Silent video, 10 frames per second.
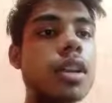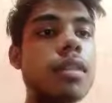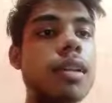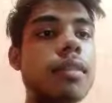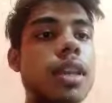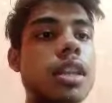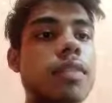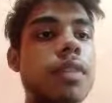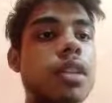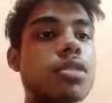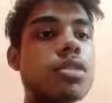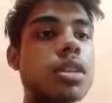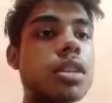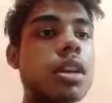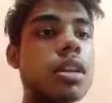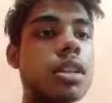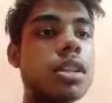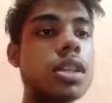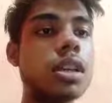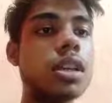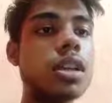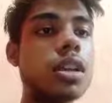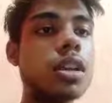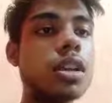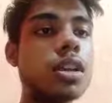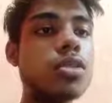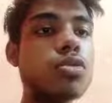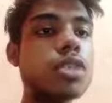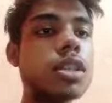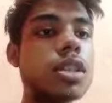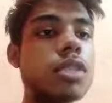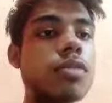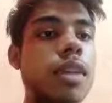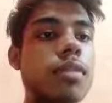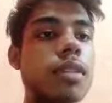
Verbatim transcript: ट्वेल्व के कितने फैक्टर्स हो सकते हैं कर दीजिए टू सिक्स ज़ा ट्वेल्व